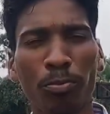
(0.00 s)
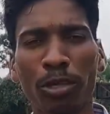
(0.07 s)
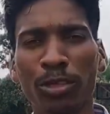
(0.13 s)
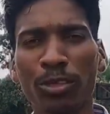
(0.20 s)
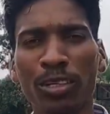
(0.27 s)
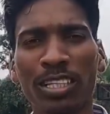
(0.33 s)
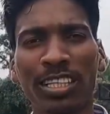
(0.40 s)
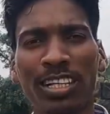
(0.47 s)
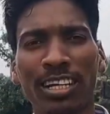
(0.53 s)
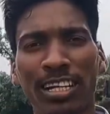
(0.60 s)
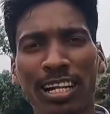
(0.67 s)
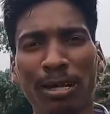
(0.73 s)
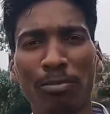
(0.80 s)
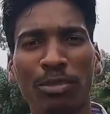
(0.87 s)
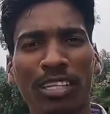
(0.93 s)
प्रतियोगिता का
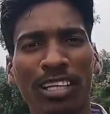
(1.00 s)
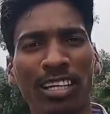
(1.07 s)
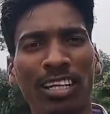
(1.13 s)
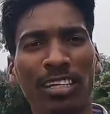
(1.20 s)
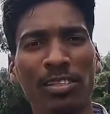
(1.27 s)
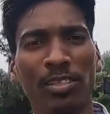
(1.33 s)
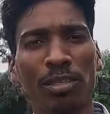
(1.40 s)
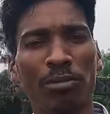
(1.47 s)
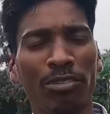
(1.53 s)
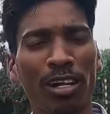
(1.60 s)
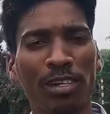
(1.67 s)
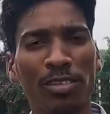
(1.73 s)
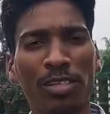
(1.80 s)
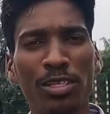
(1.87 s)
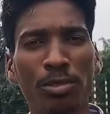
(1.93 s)
नाम दिए हैं सेंट
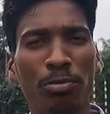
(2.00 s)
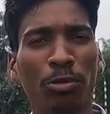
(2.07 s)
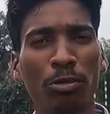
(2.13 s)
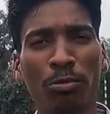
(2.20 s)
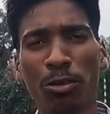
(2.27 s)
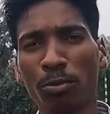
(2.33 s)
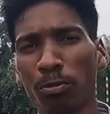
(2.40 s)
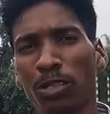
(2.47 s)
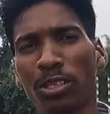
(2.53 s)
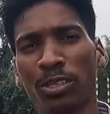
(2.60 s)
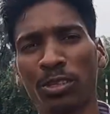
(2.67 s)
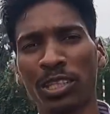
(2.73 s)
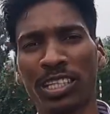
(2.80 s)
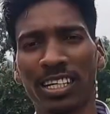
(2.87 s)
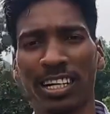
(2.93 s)
फ्रांसिस फुटबॉल
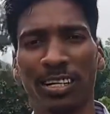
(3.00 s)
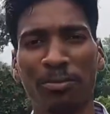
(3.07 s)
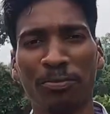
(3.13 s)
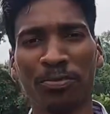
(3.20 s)
प्रतियोगिता